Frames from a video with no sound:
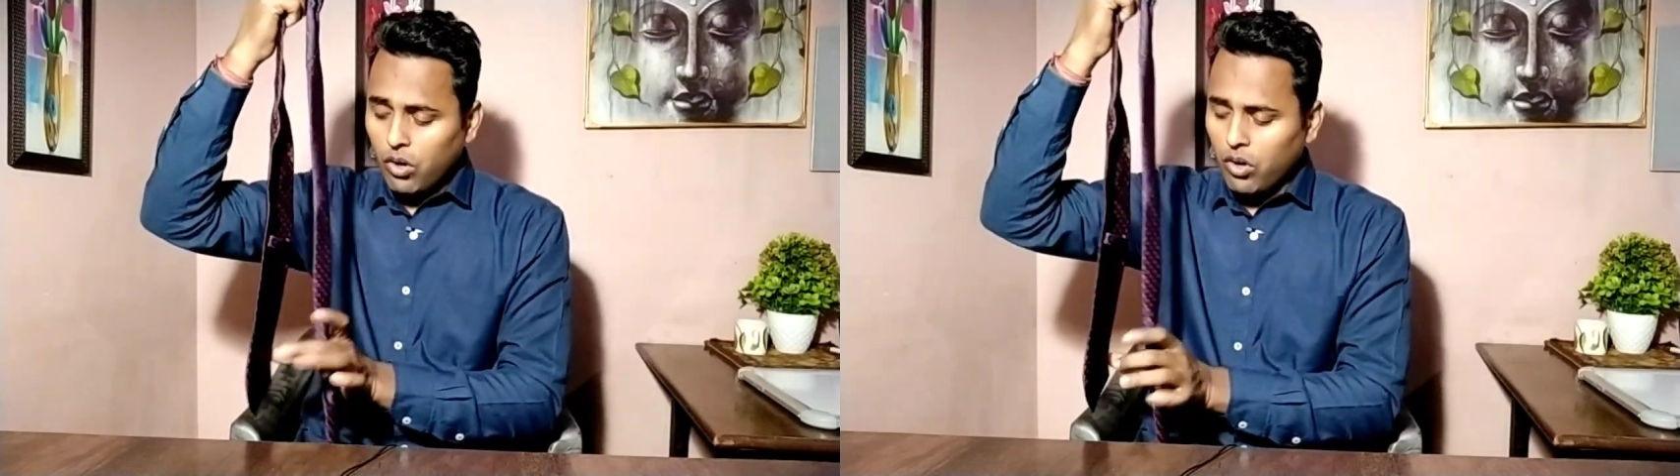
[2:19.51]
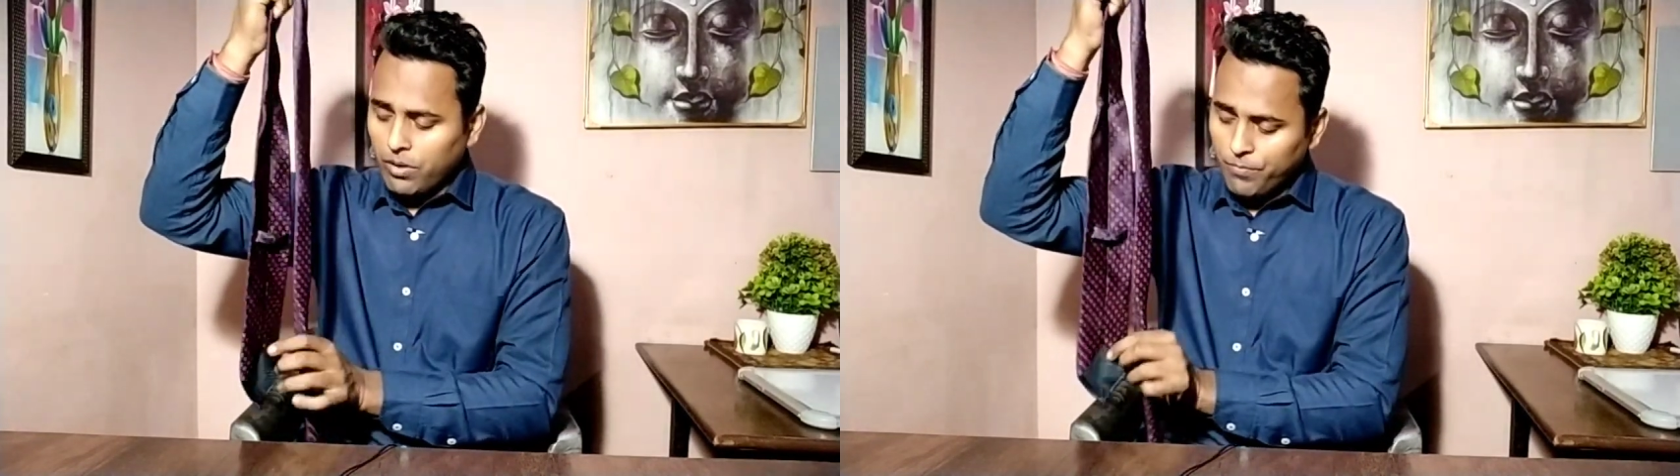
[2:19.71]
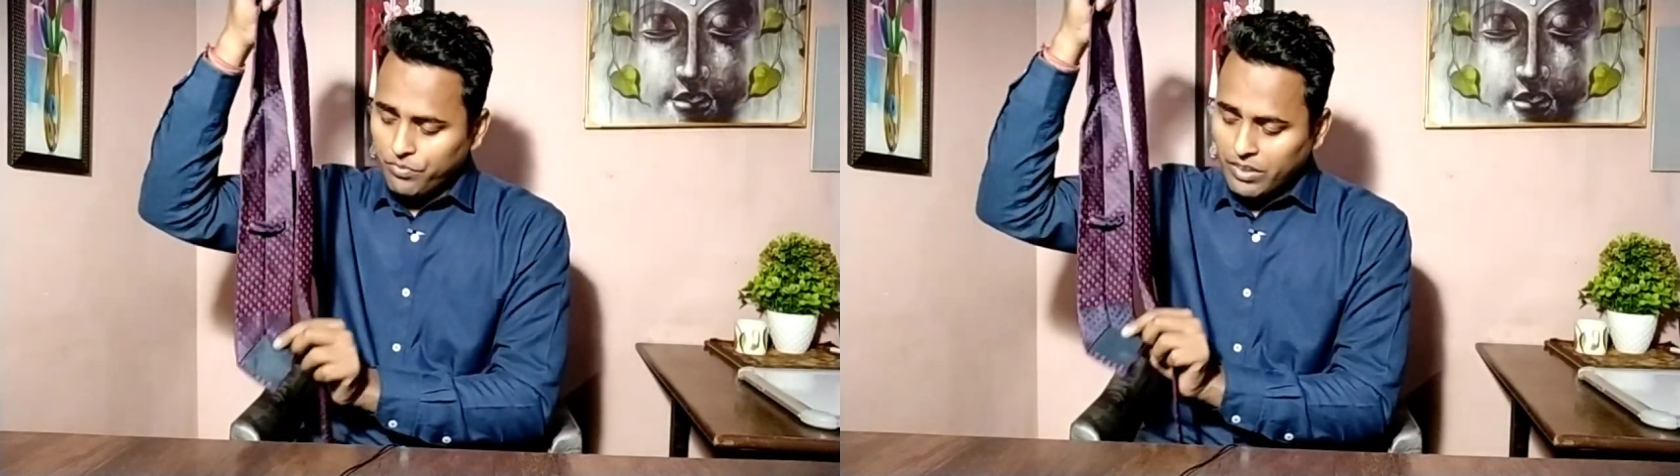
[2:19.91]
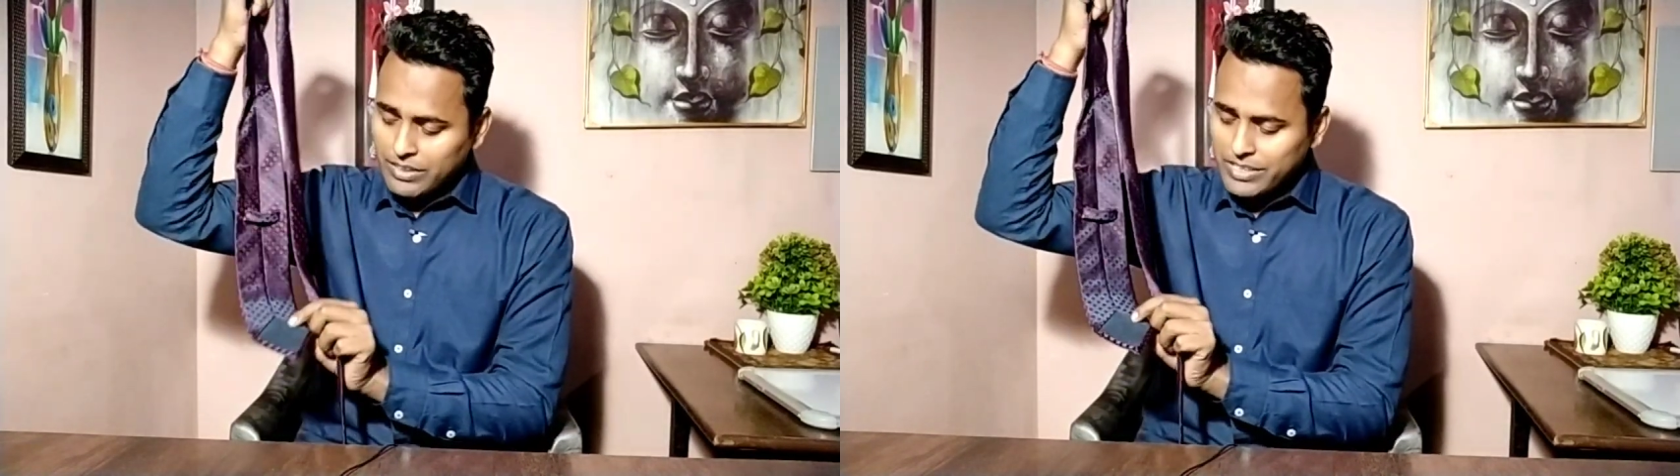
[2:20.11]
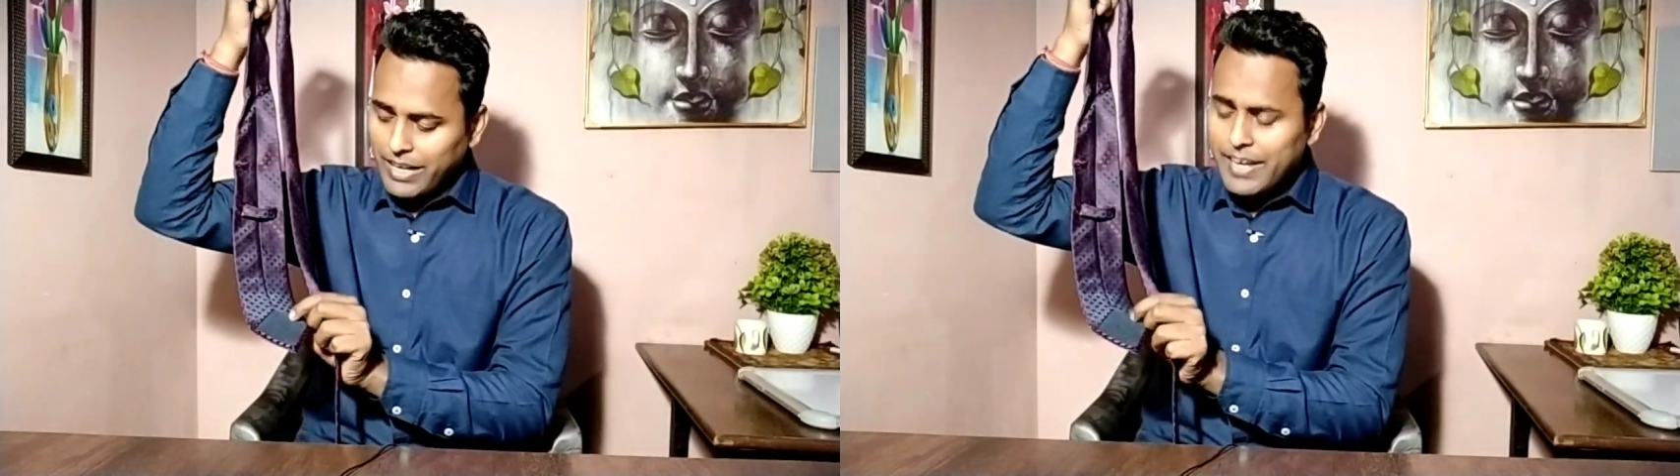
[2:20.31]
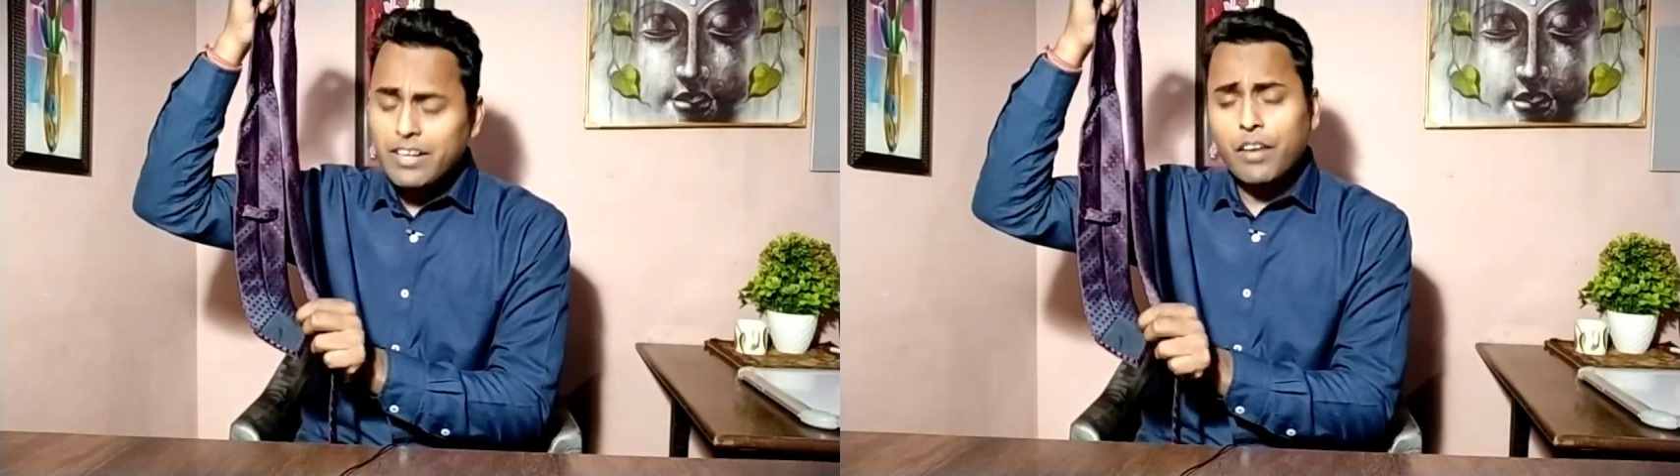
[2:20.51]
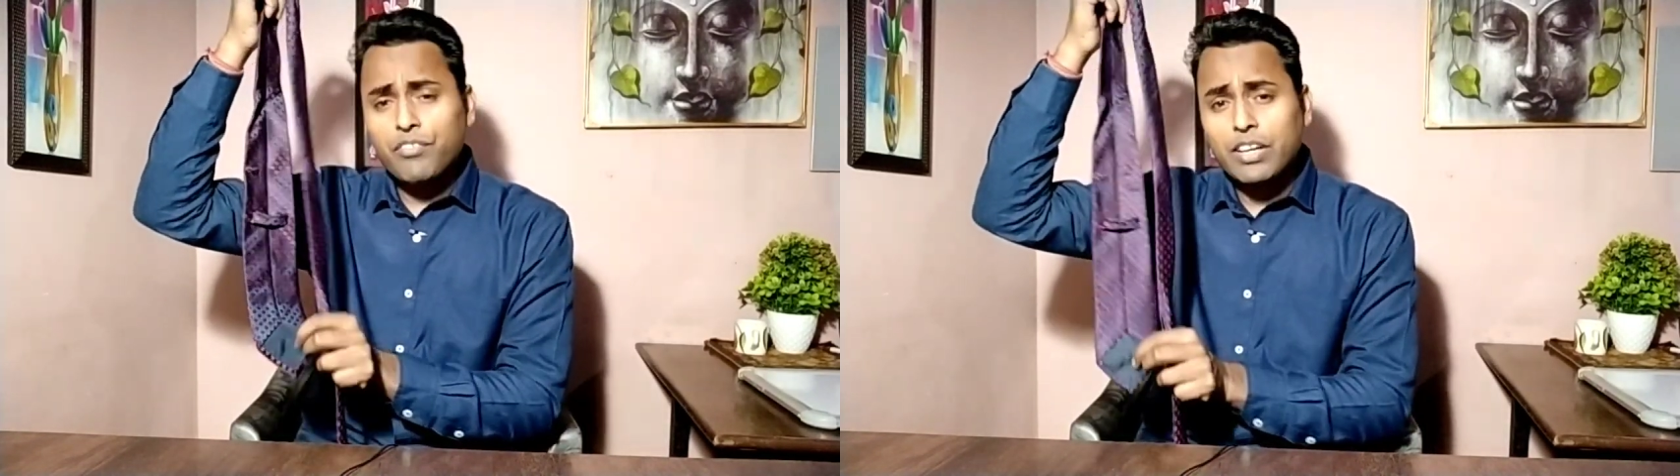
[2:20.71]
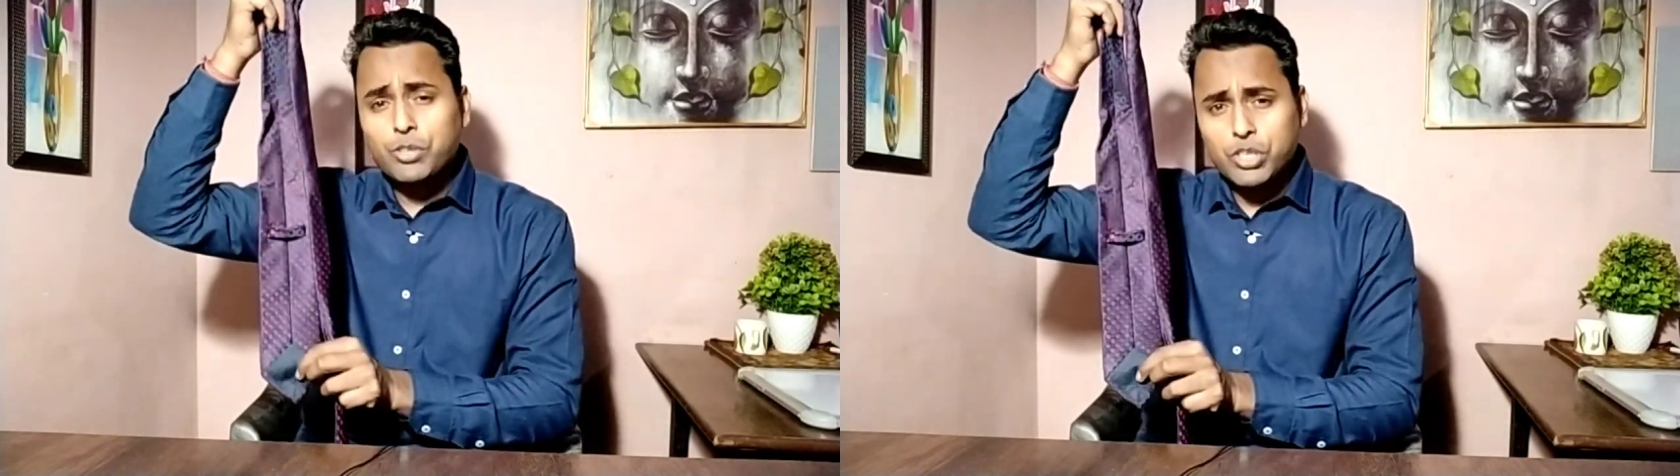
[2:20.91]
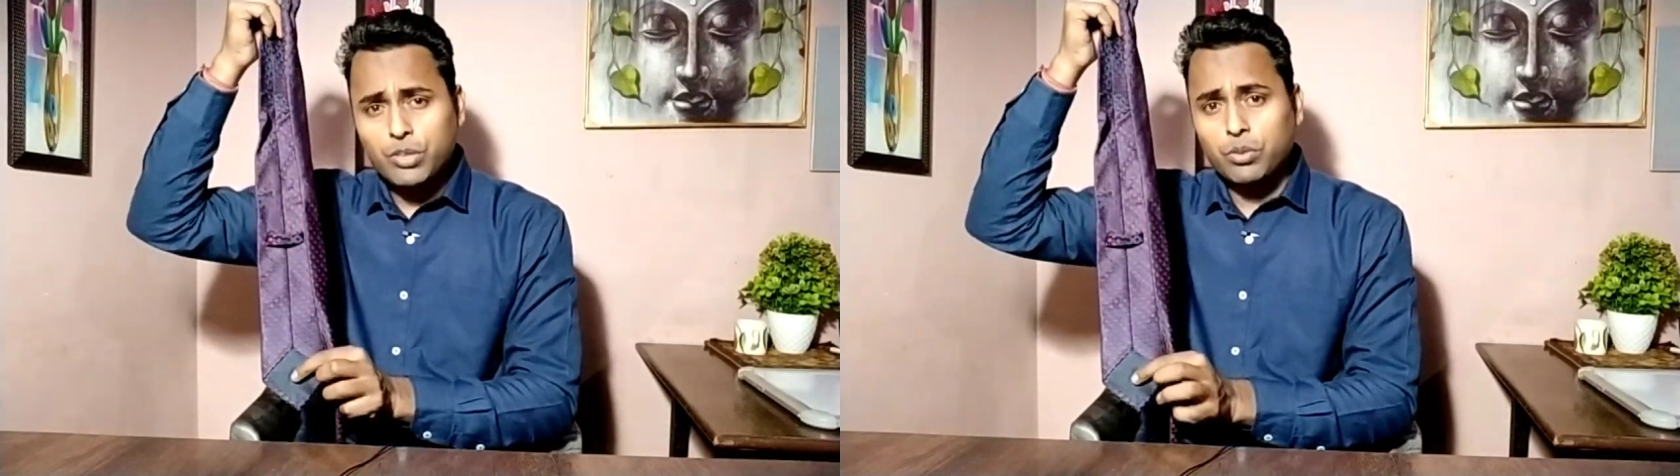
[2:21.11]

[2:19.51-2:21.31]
और सिलाई काफी अच्छी